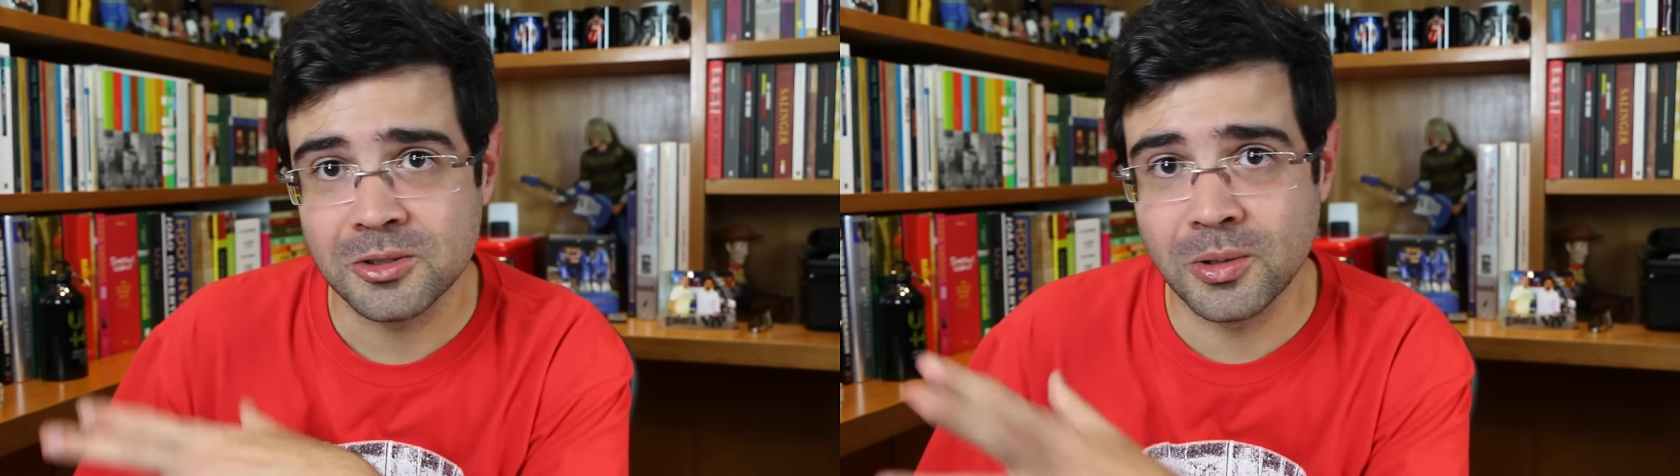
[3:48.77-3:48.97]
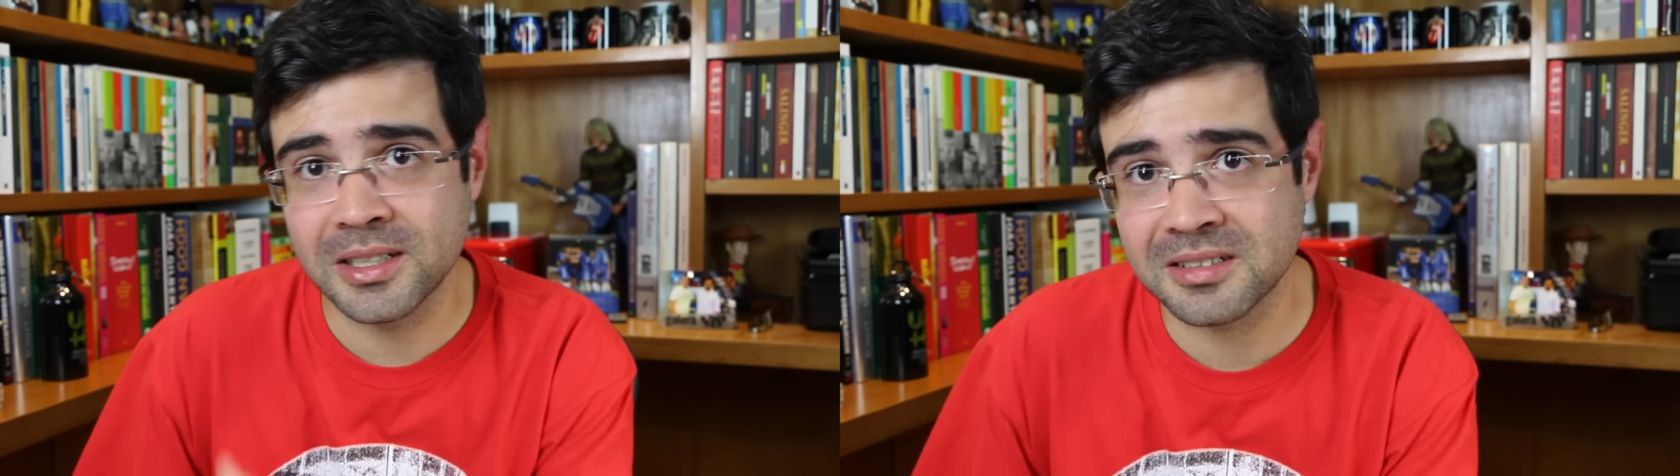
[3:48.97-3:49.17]

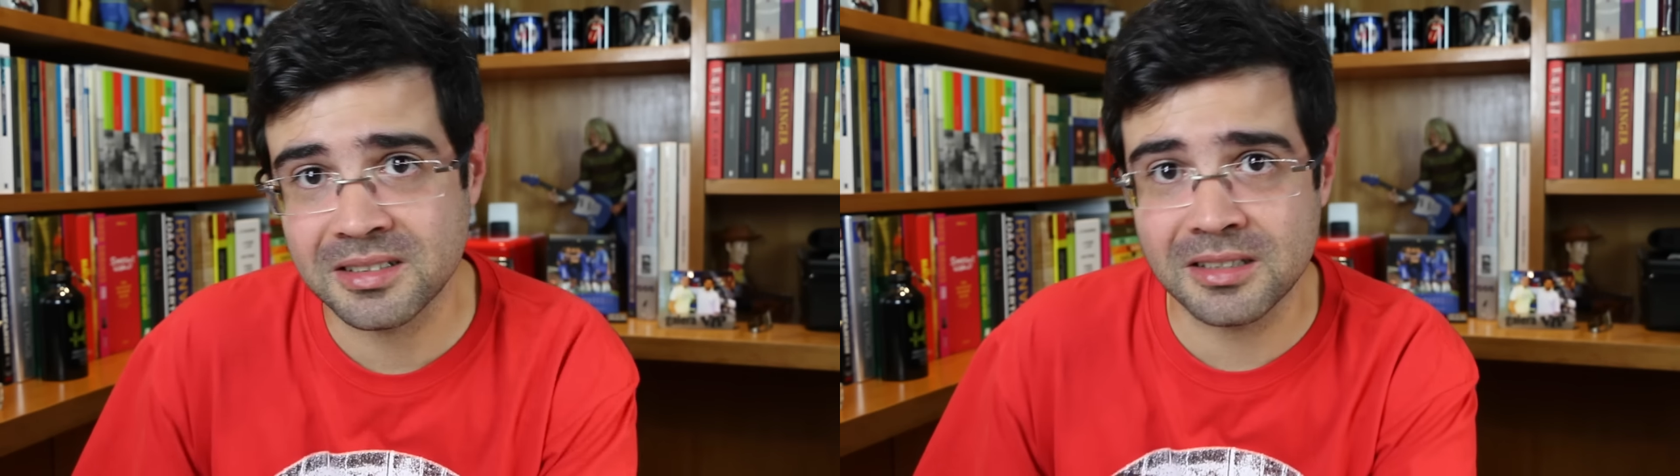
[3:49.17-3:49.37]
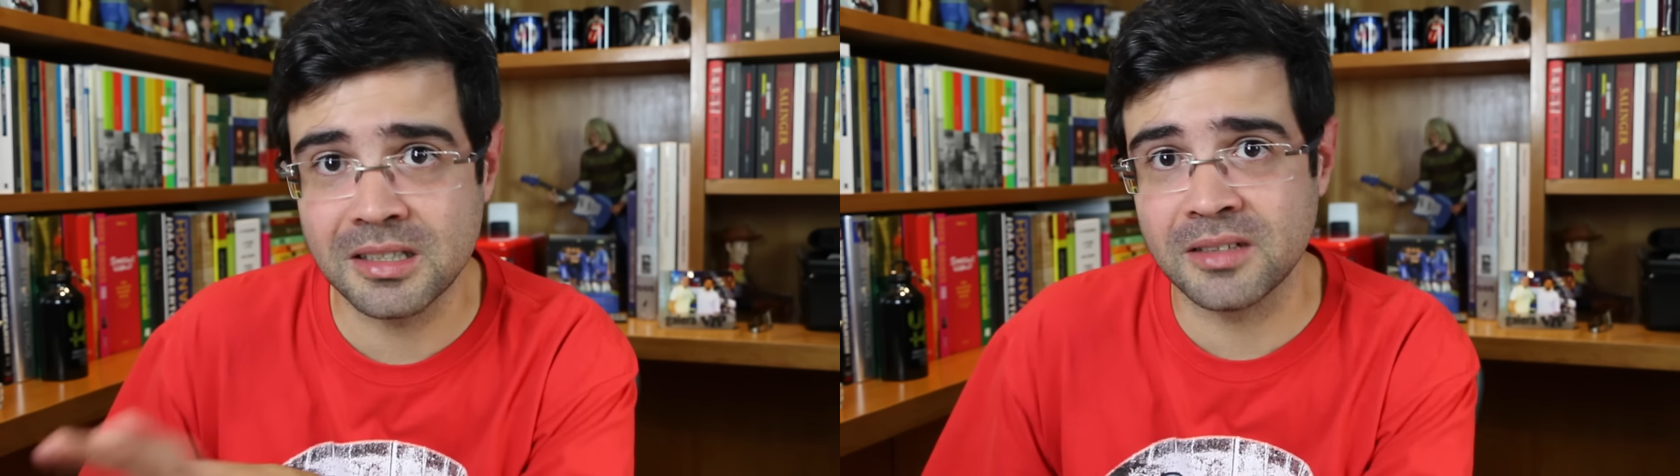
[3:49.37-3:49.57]
do
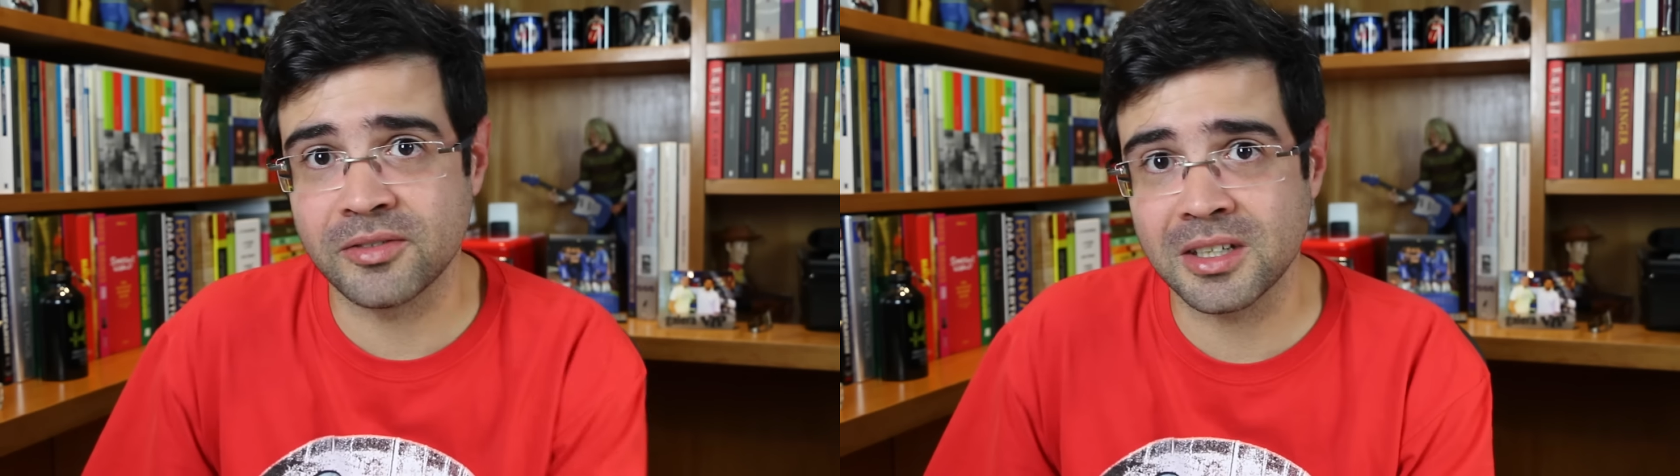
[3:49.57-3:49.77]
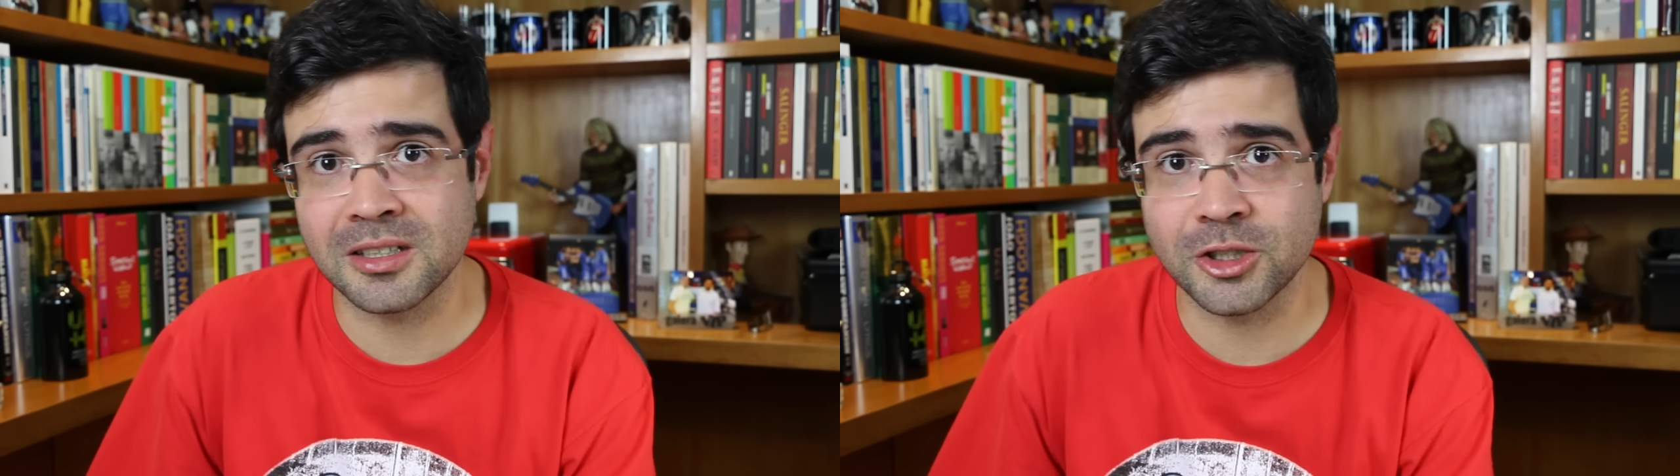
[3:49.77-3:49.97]

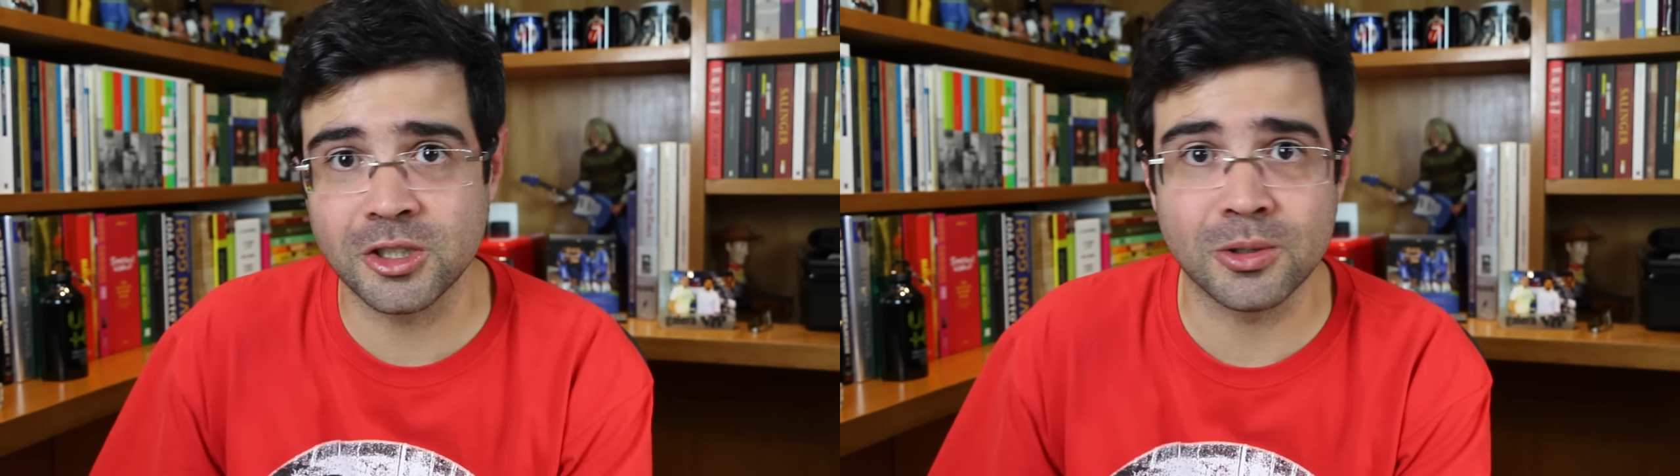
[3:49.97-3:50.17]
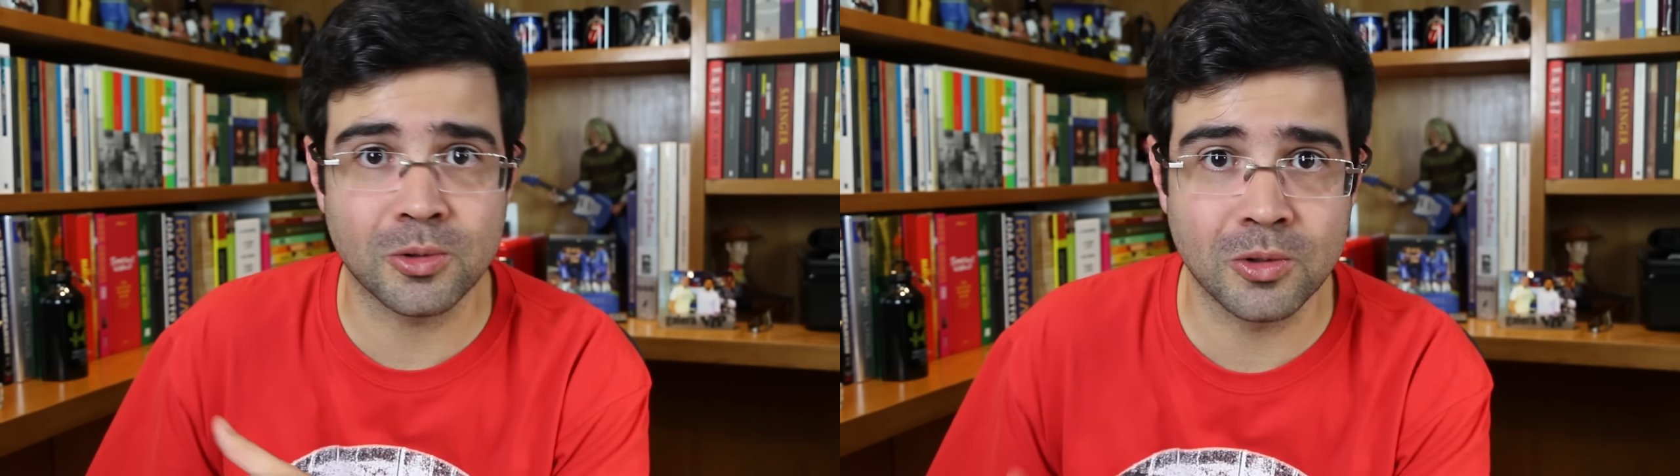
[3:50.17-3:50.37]
Recife que
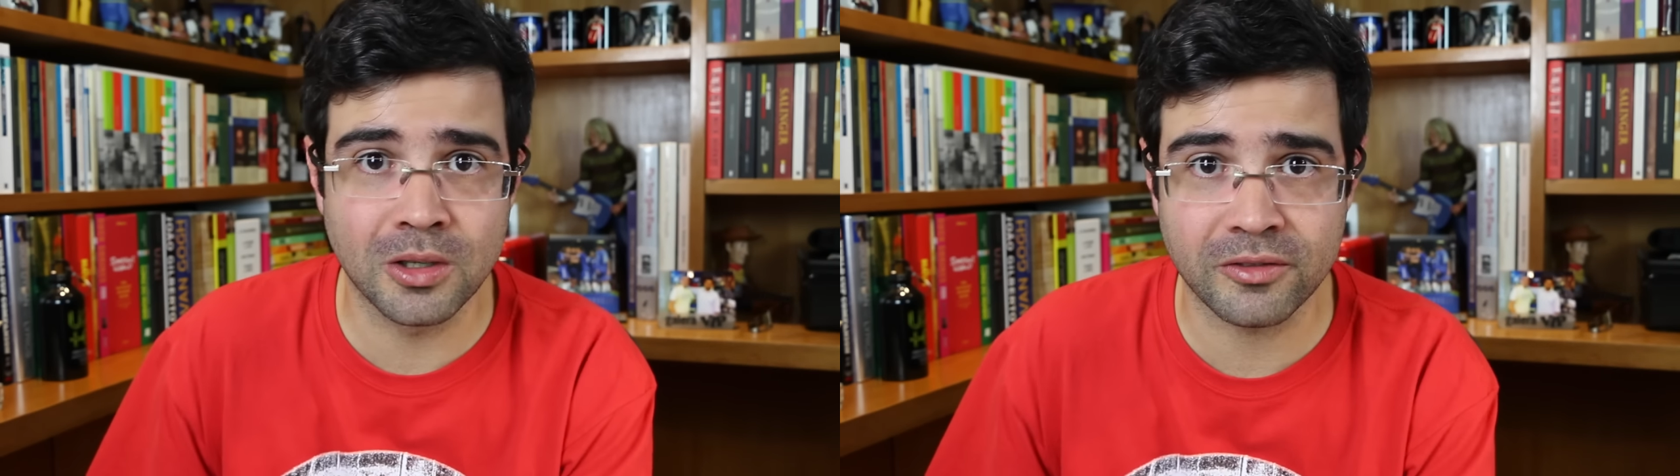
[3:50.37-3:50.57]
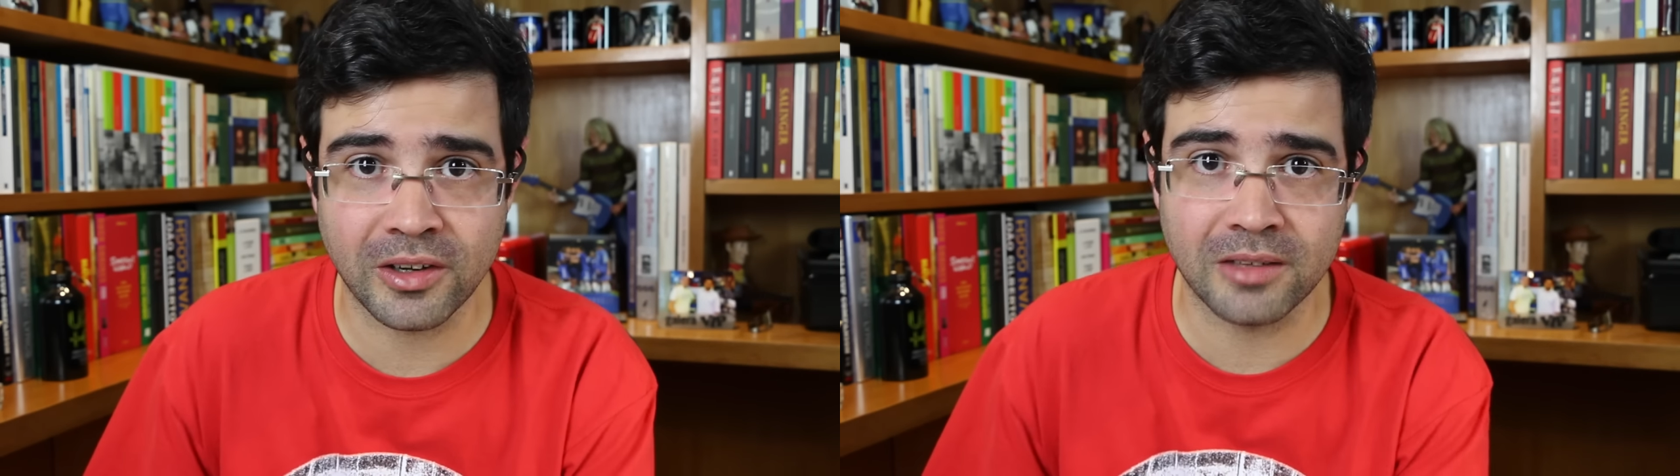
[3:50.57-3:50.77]

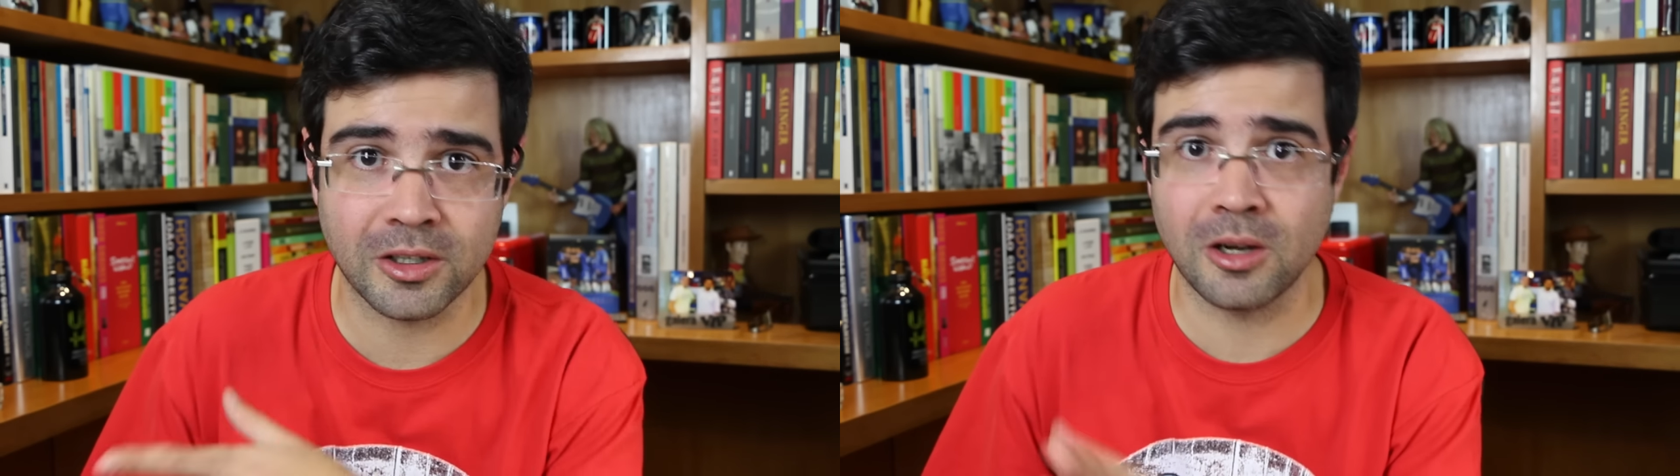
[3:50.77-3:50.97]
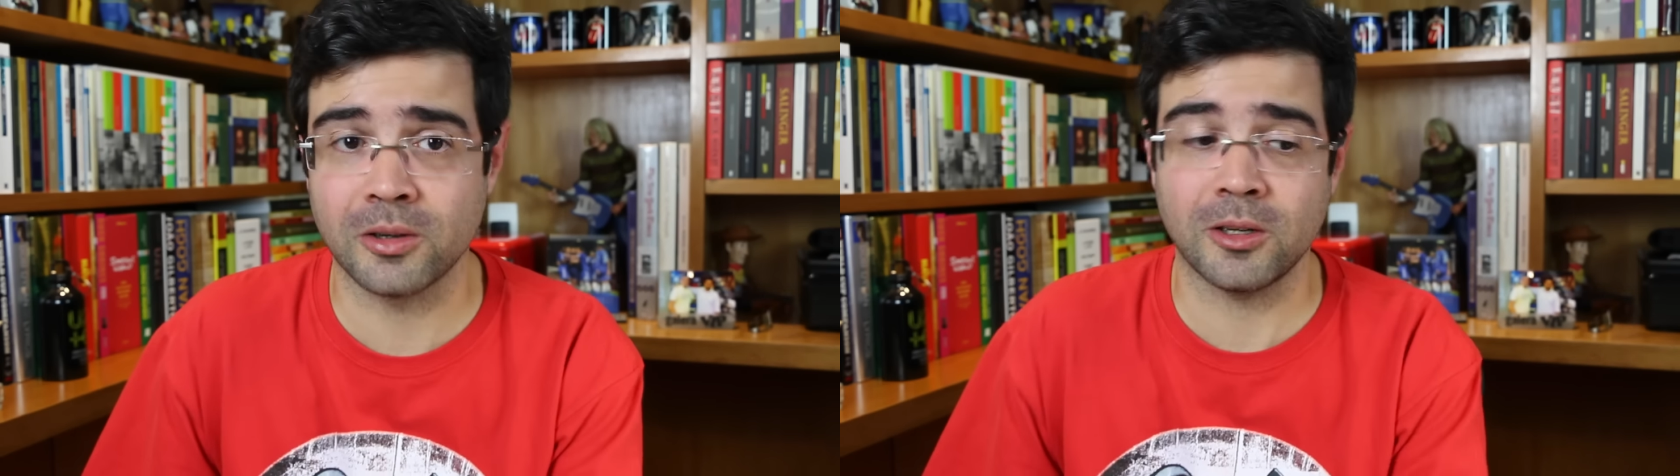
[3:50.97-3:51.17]
chiou,
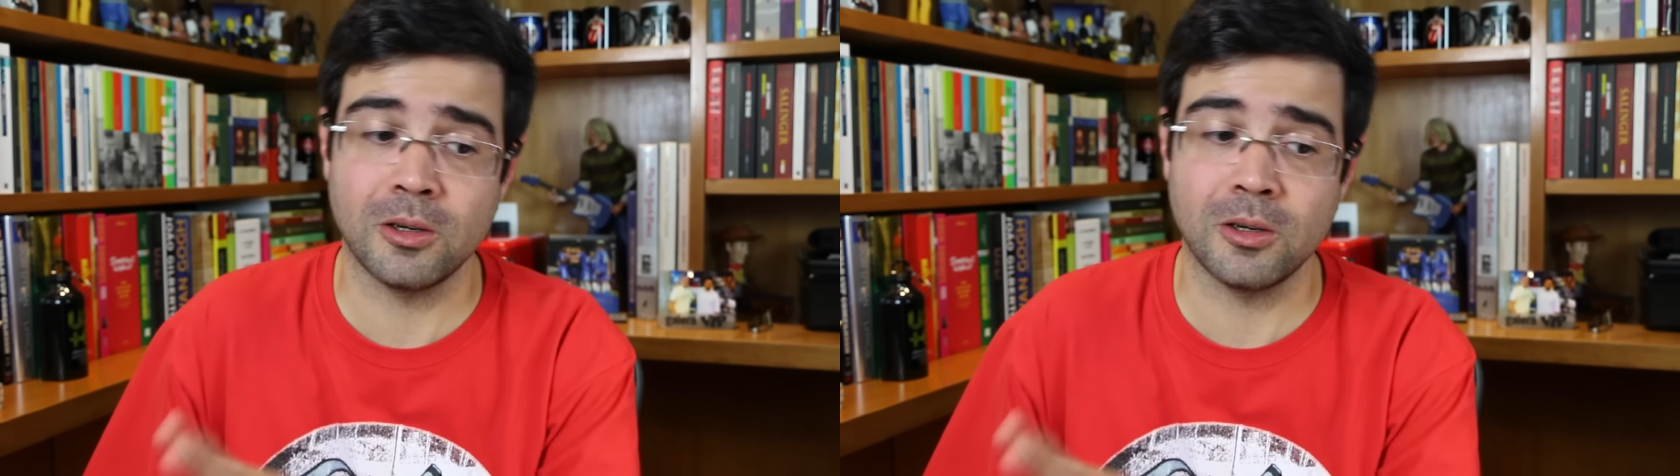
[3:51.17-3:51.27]
falava, ó,